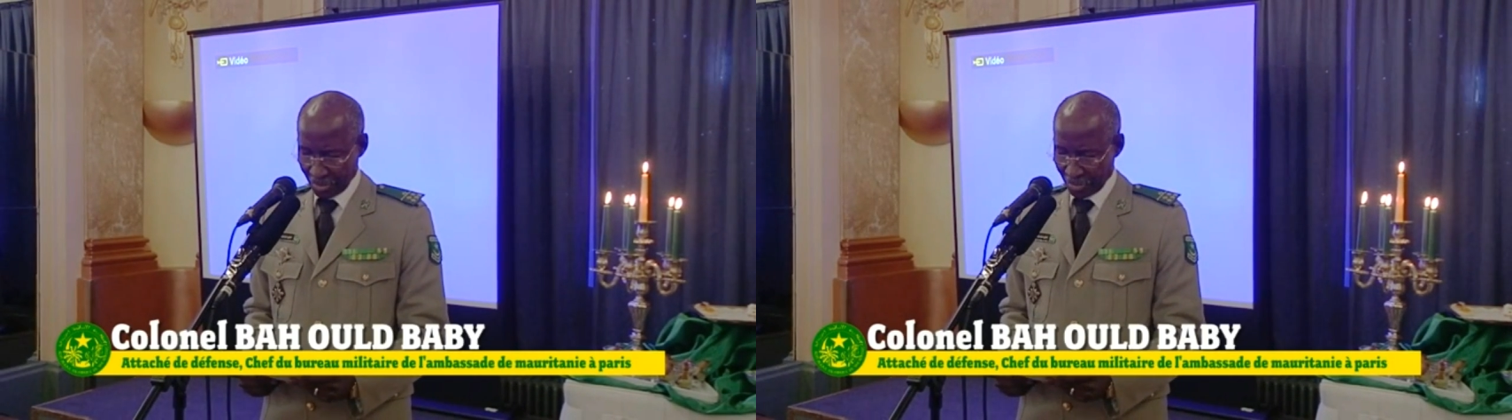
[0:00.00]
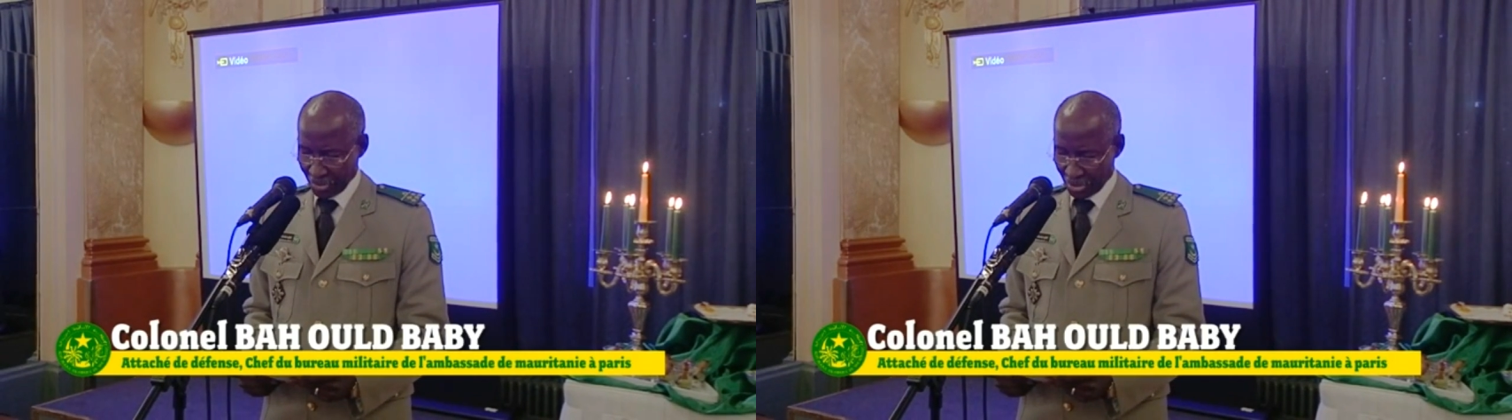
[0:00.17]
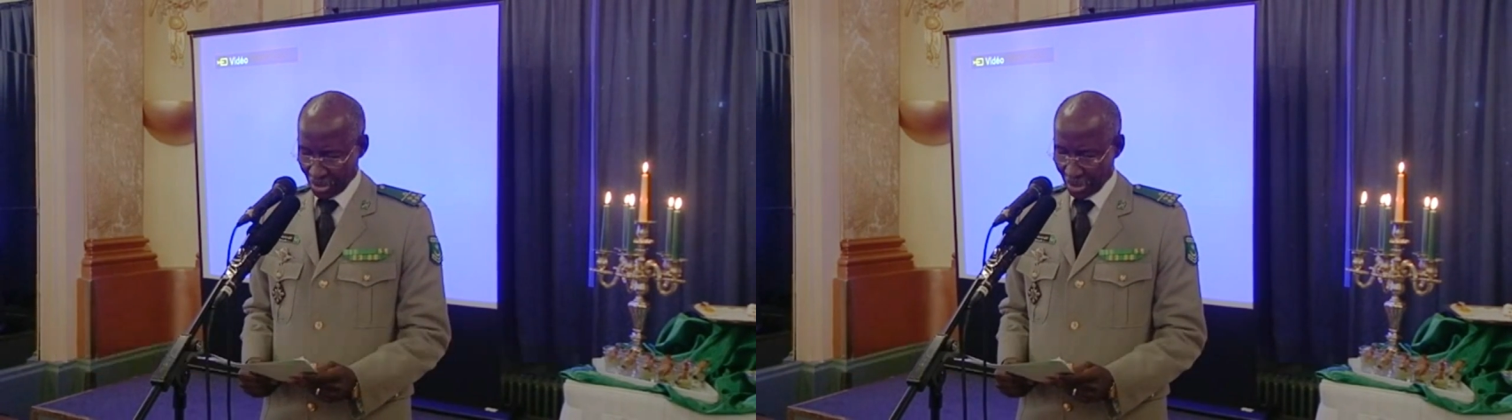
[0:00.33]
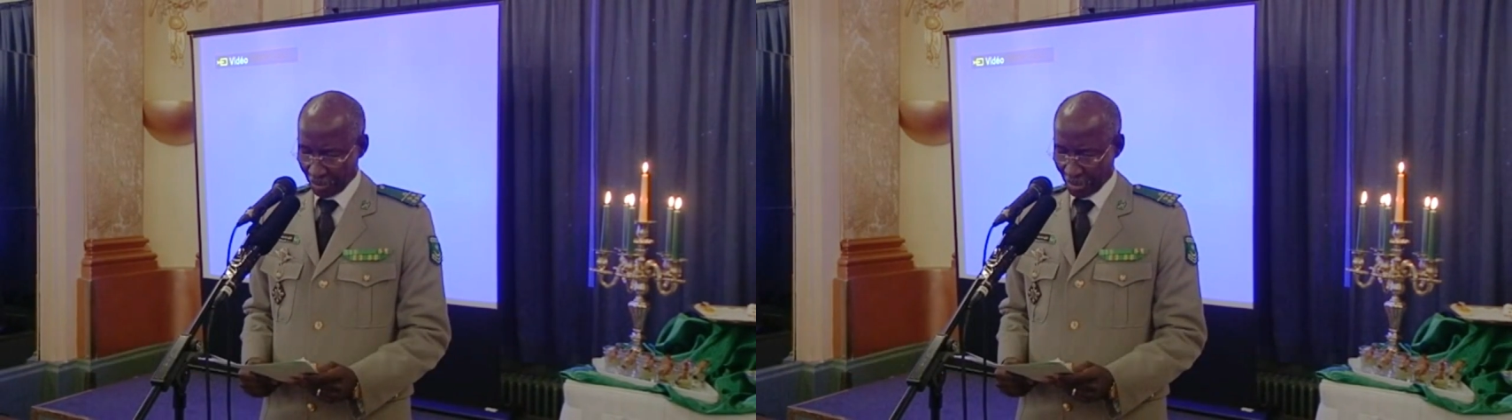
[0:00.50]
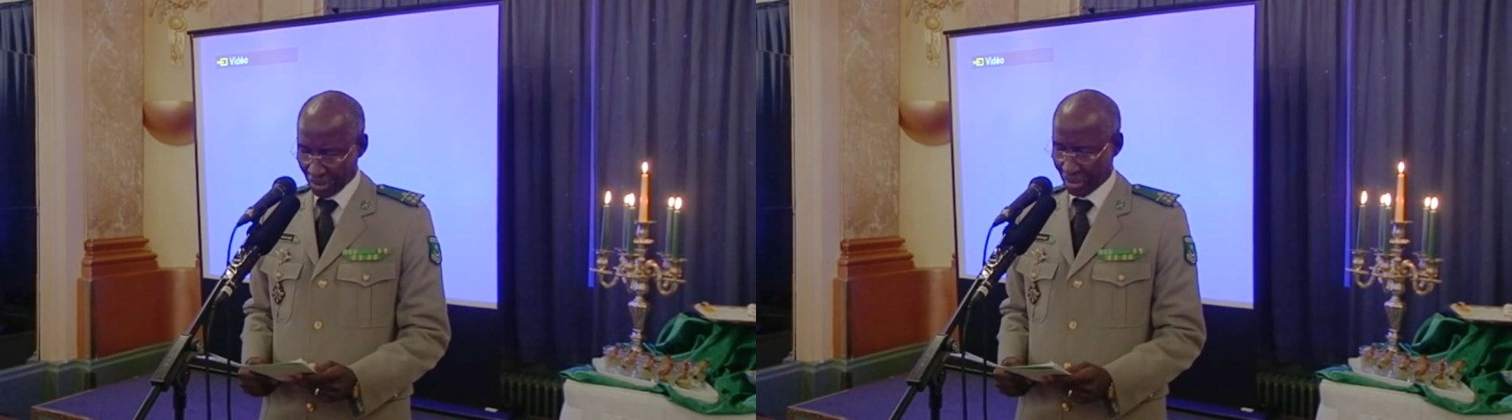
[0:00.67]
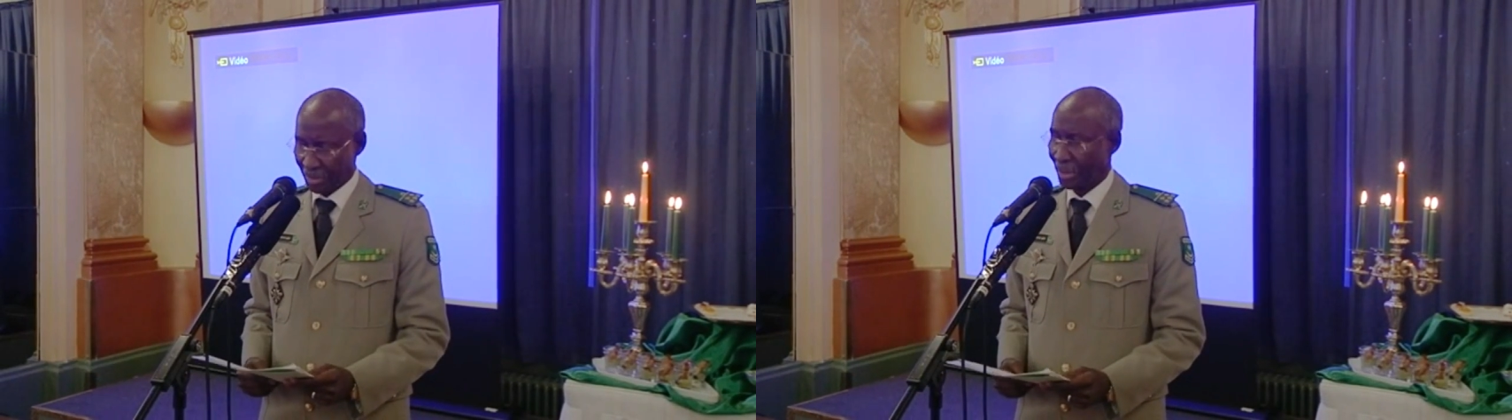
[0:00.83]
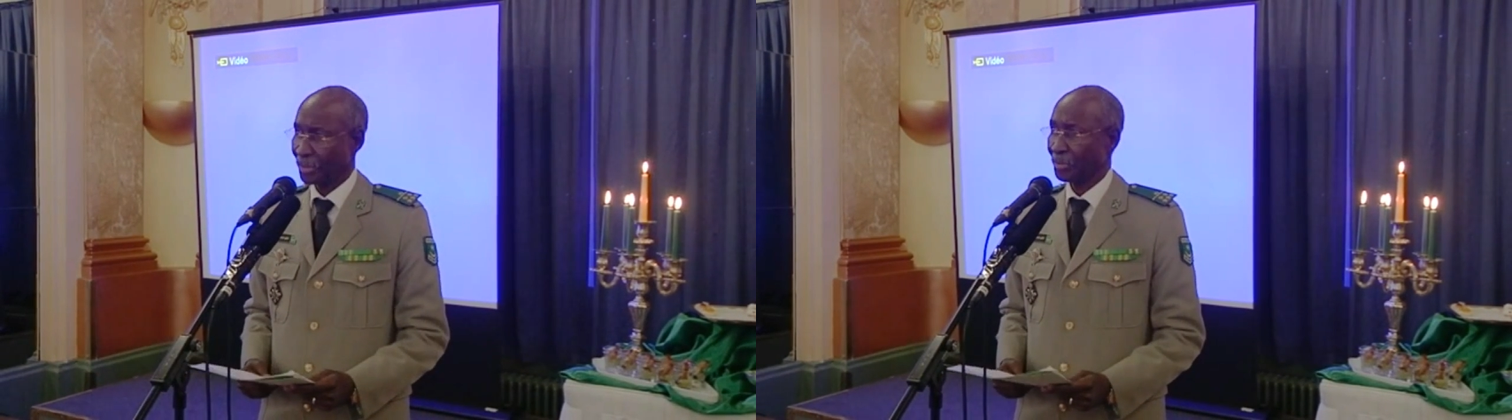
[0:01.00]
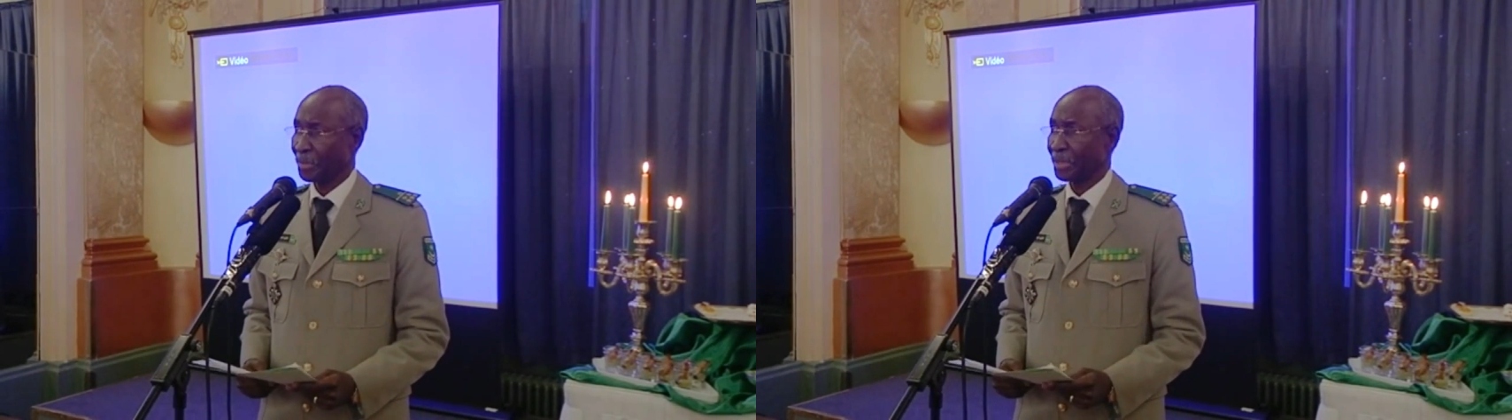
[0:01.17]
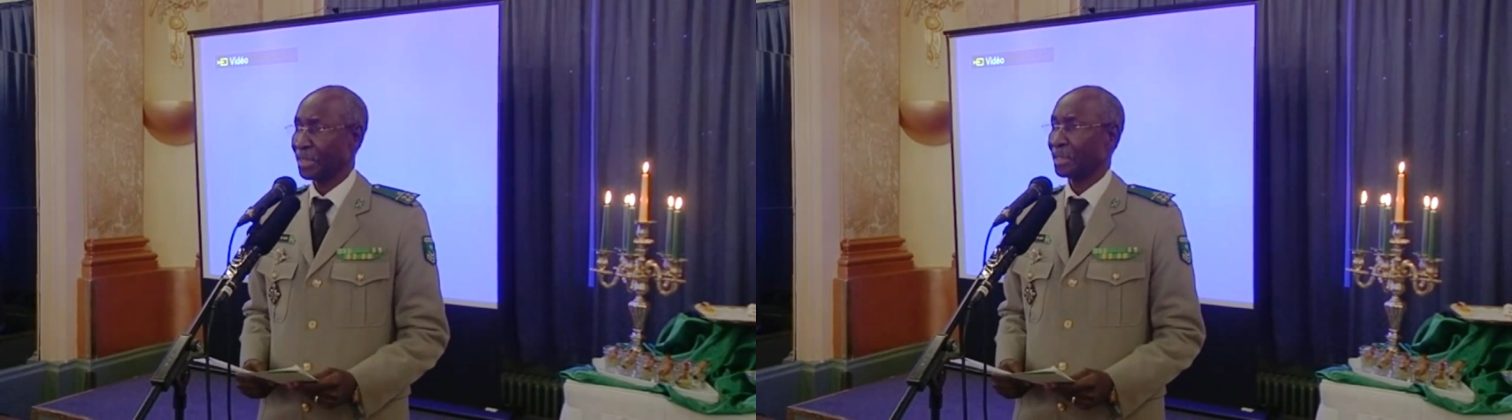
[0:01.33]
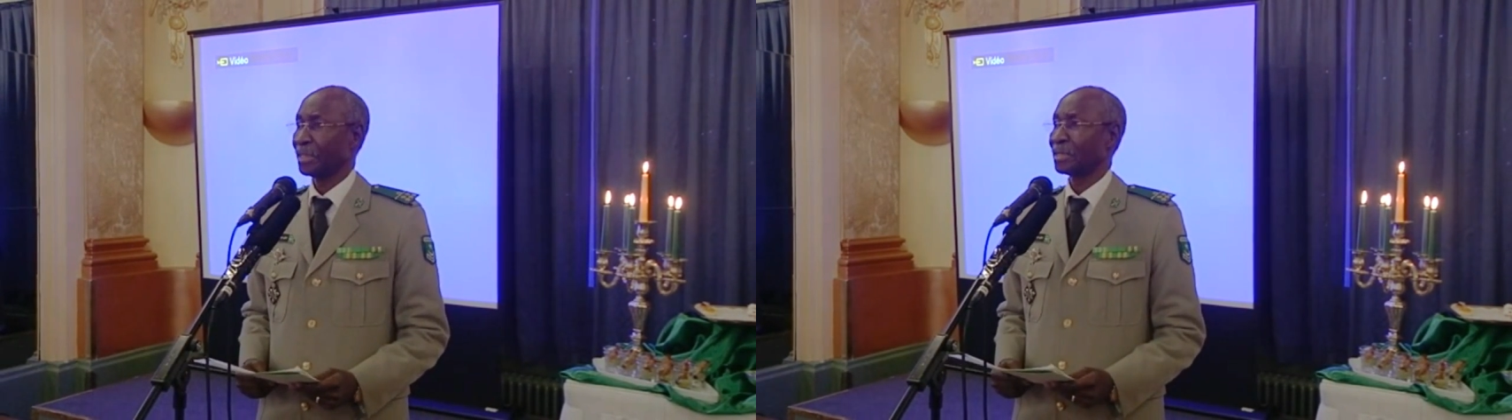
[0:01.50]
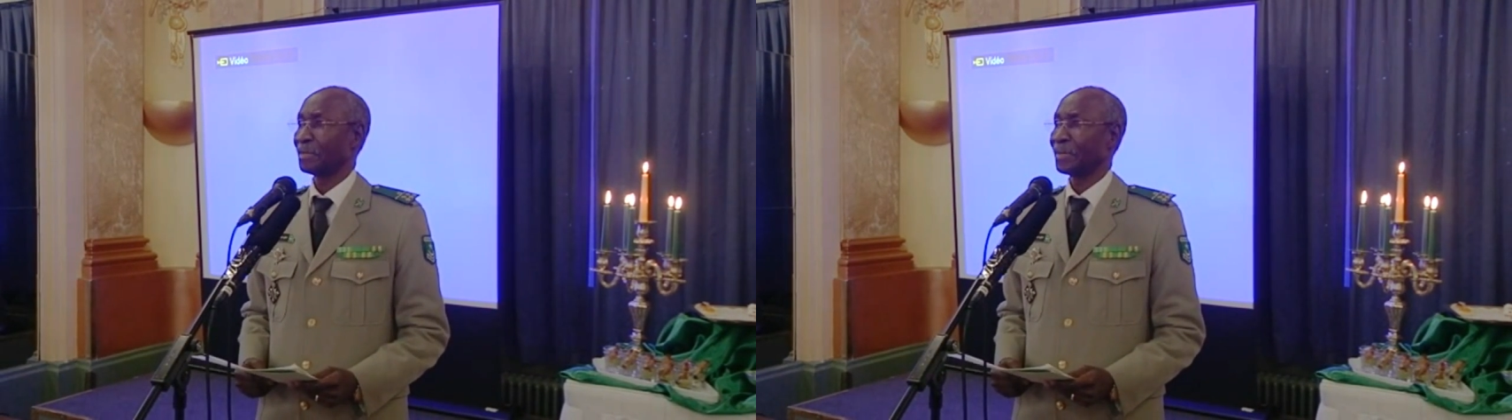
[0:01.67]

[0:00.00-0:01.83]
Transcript: Monsieur le représentant du ministère des